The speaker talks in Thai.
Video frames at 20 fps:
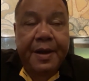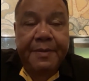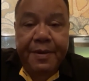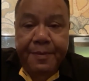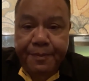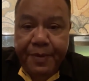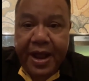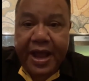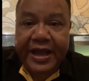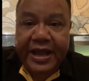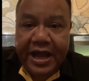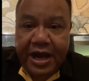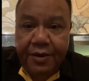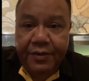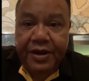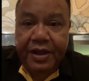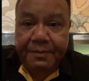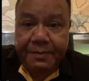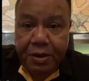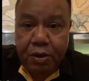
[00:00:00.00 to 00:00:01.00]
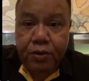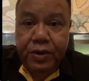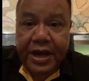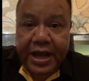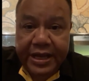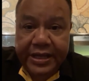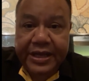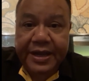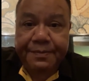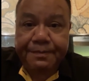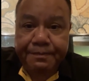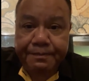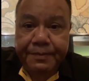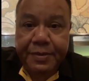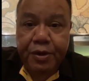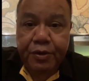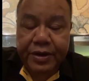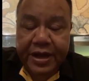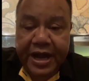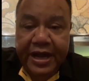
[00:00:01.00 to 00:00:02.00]
อภิปรายคราวเนี่ยมีโอกาสครับ
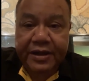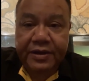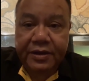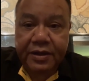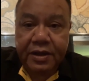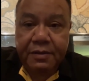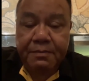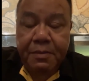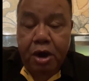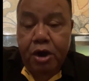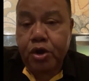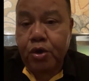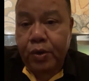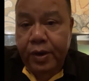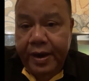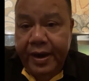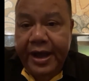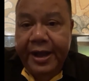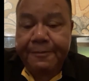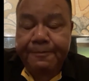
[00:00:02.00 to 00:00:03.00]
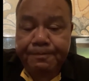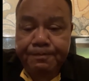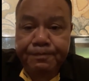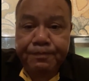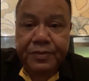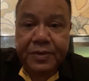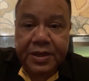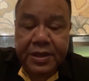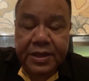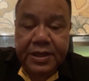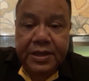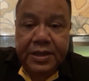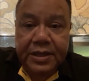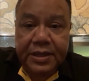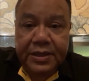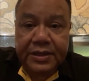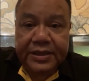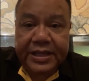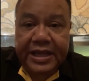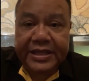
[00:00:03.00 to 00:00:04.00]
มีโอกาสมันก็อยู่ว่า
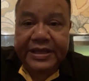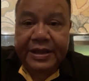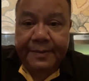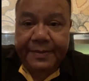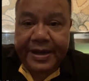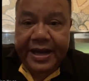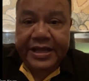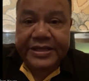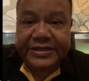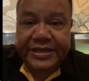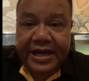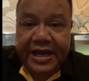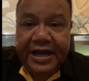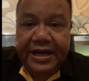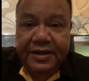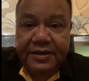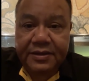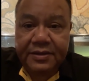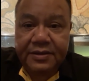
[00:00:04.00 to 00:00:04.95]
ท่านธรรมนัสจะ